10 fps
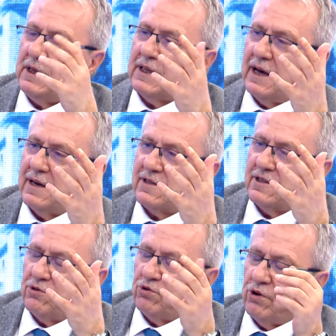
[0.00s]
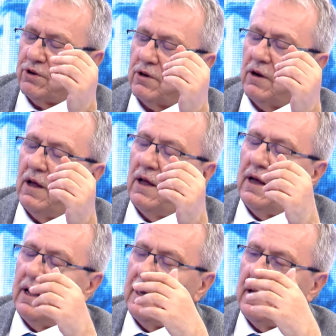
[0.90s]
bir tanesi diyor
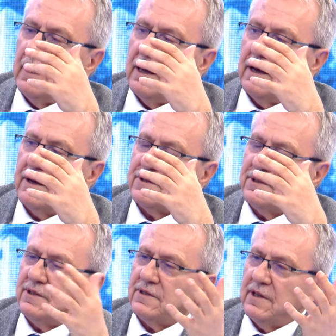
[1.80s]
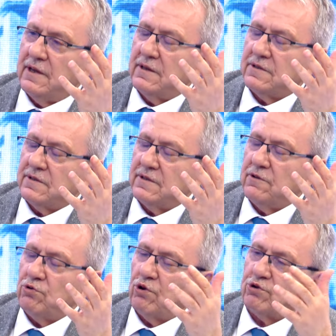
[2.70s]
ee, siz de
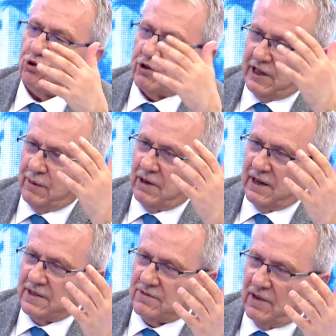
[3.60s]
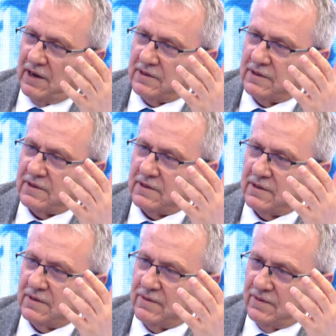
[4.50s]
sizin diyor çok tebaanız vardır.
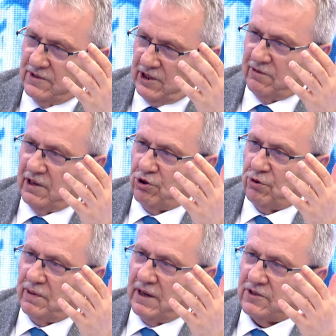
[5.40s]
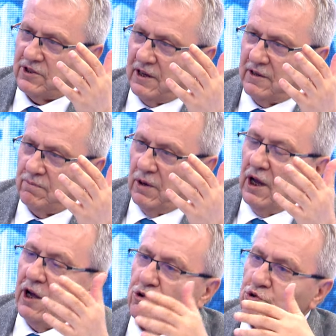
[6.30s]
Şevketli padişahım.
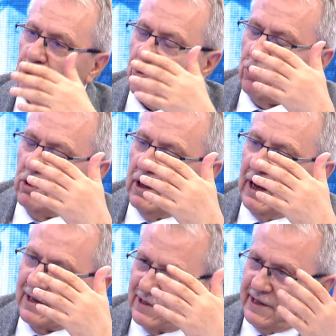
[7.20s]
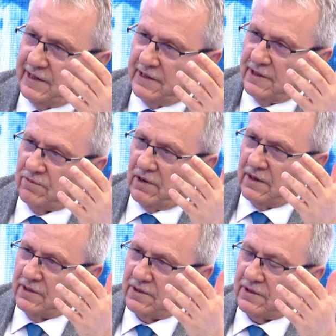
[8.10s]
Çok askeriniz
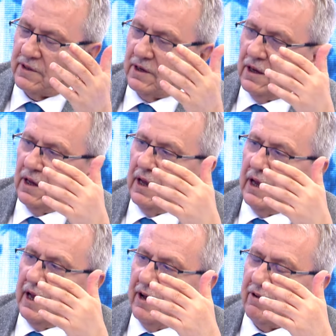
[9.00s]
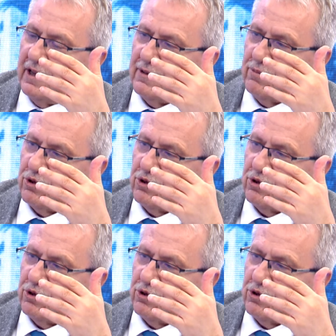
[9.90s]
vardır. Efendim